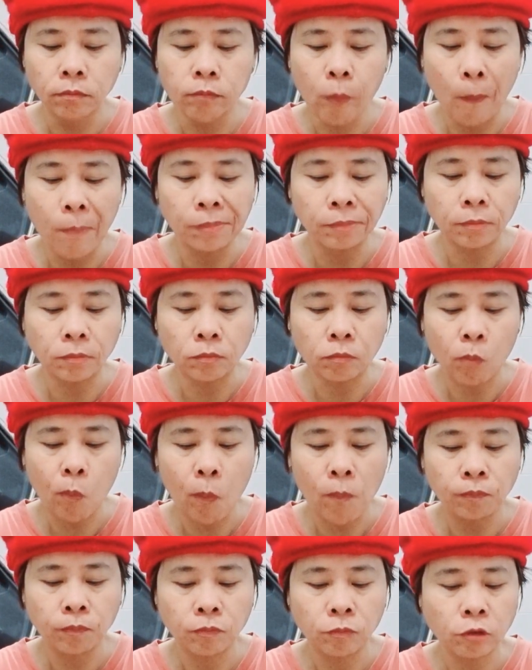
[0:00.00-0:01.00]
5.
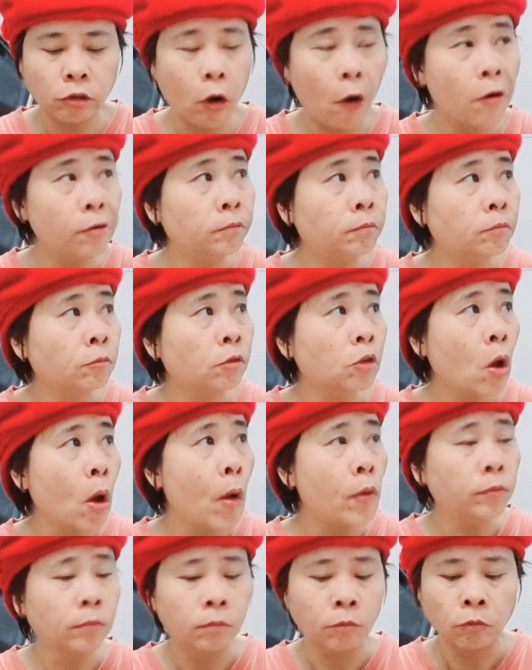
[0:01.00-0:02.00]
Tổ chức
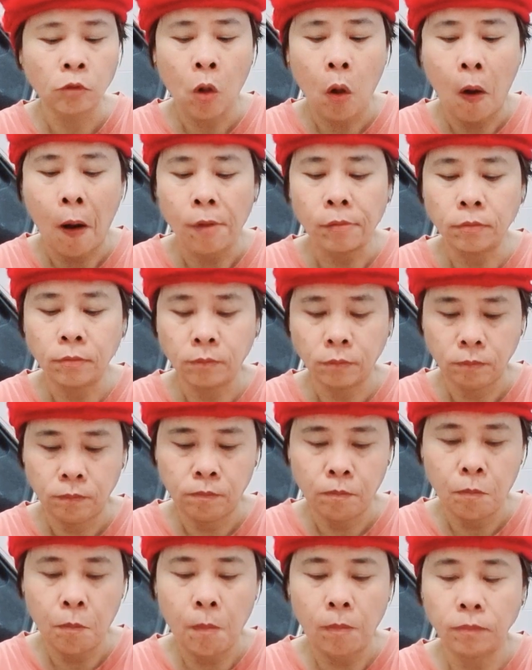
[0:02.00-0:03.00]
hoặc phối hợp tổ
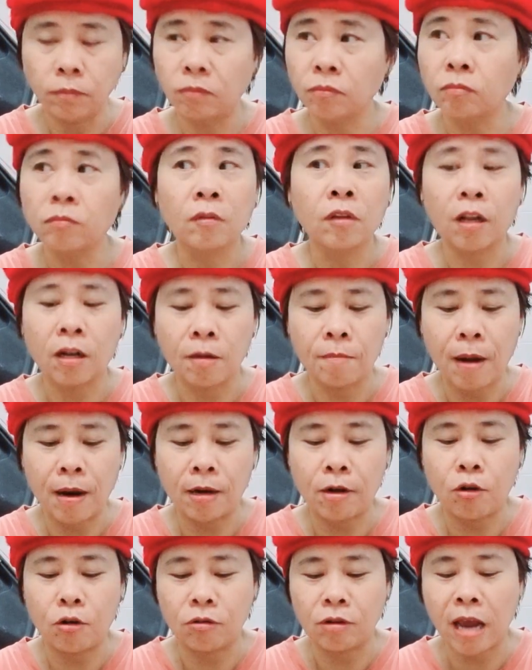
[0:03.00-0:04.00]
chức hoạt động
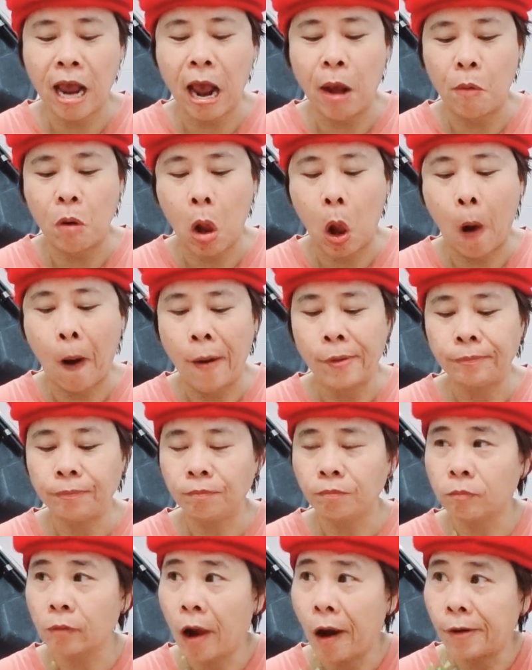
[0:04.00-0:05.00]
văn hóa phục vụ
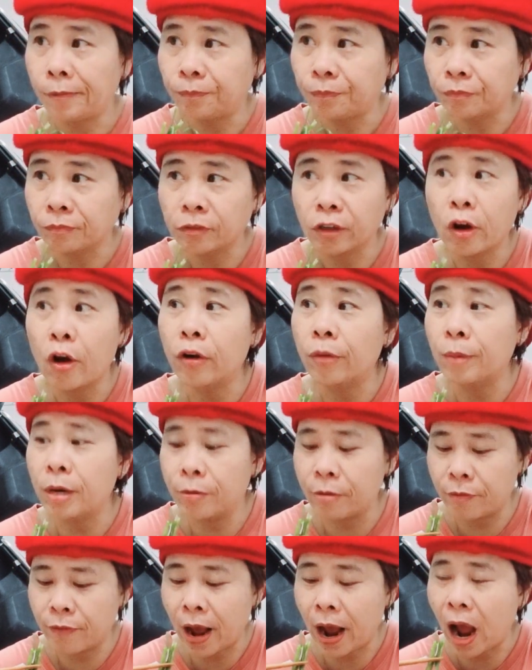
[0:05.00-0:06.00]
cộng đồng người Việt
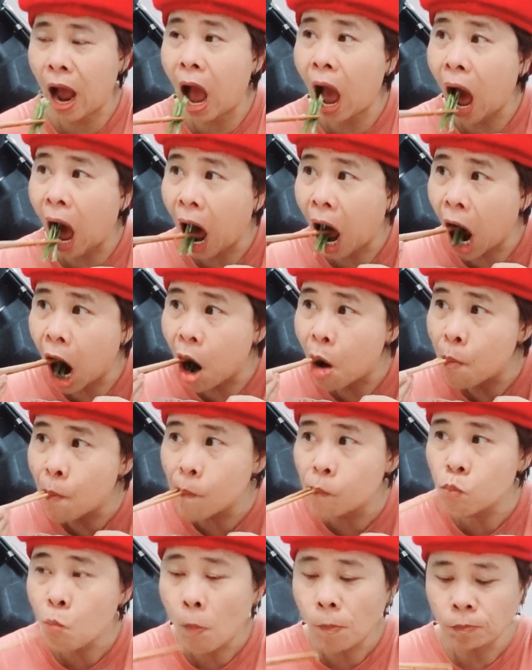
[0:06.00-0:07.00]
Nam ở nước ngoài.
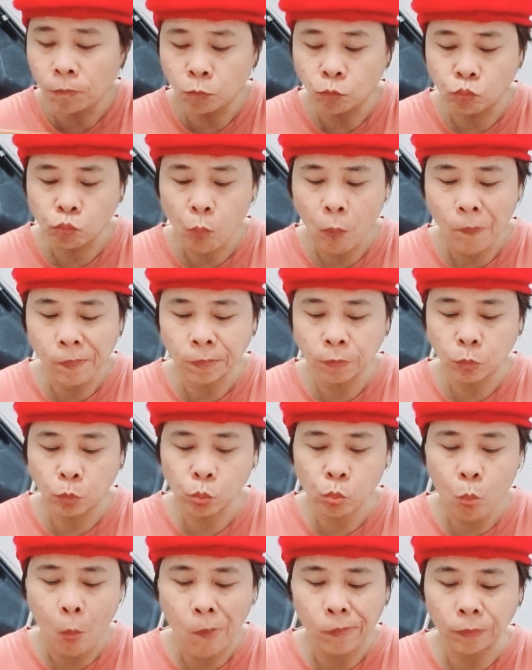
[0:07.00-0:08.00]
6
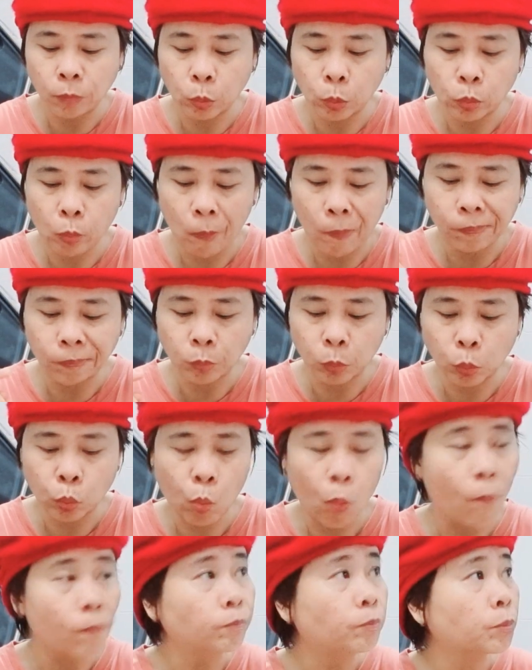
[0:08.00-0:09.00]
kiến nghị với
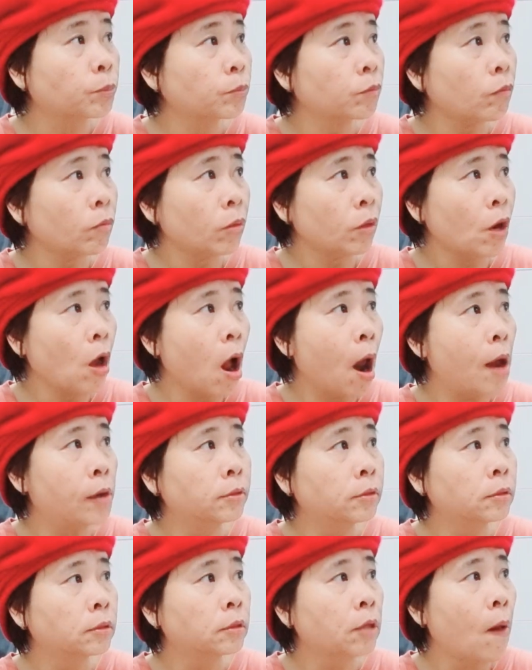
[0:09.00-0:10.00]
cơ quan có thẩm
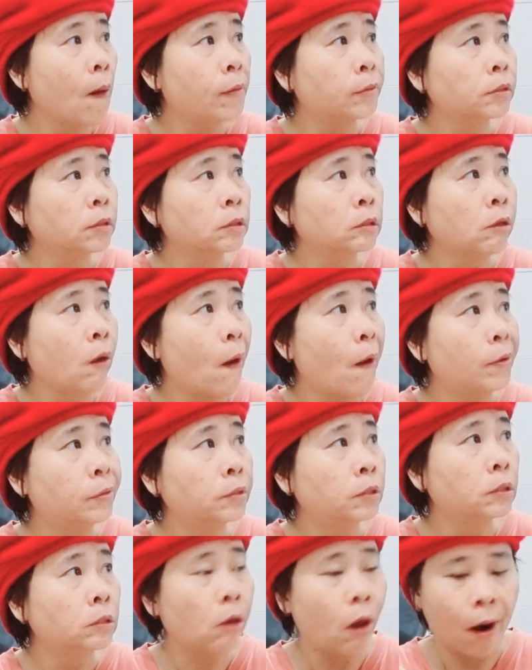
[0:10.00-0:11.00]
quyền hình thức khen
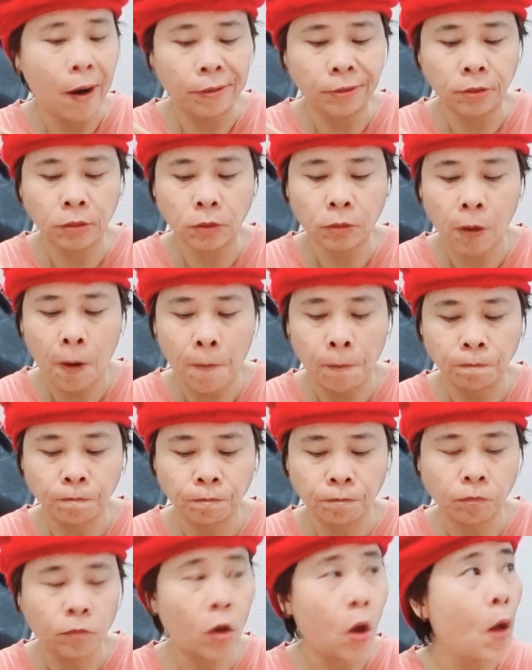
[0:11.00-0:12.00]
thưởng thích hợp
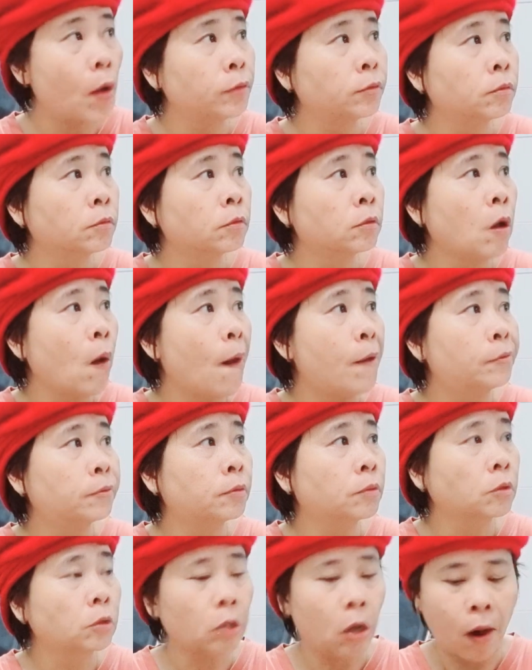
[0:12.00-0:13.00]
đối với tổ chức
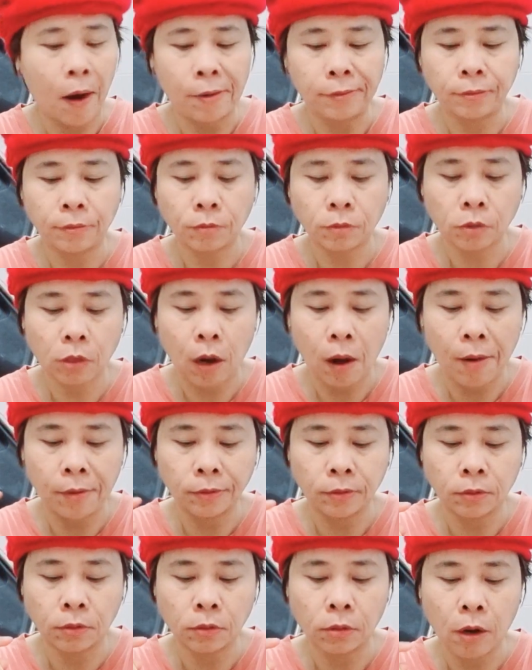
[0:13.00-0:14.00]
cá nhân người
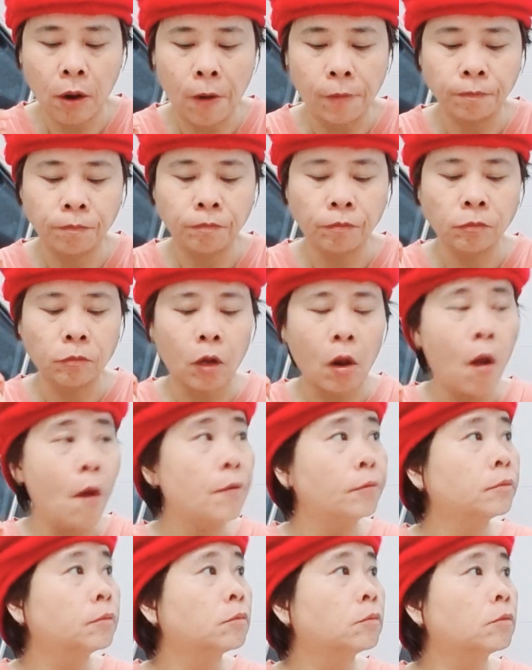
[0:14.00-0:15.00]
Việt Nam ở nước ngoài